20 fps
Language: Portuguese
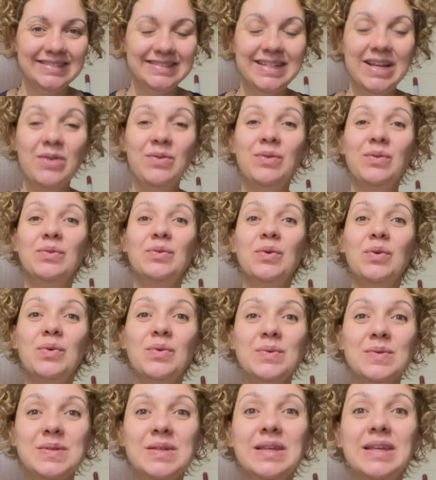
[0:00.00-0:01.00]
Eu não tô
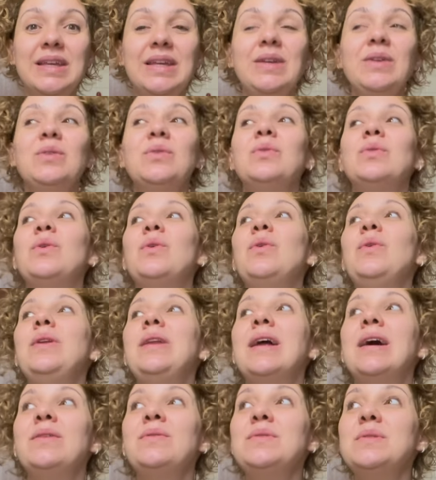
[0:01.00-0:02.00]
conseguindo
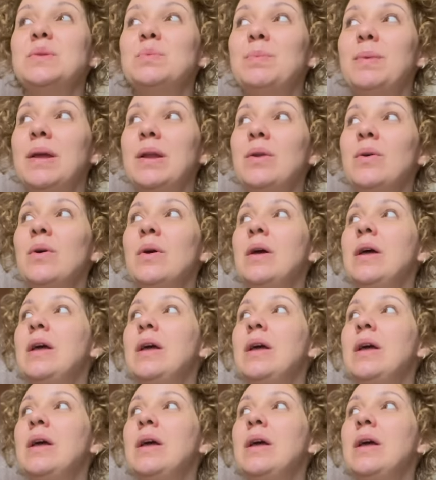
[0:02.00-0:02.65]
olhar no espelho.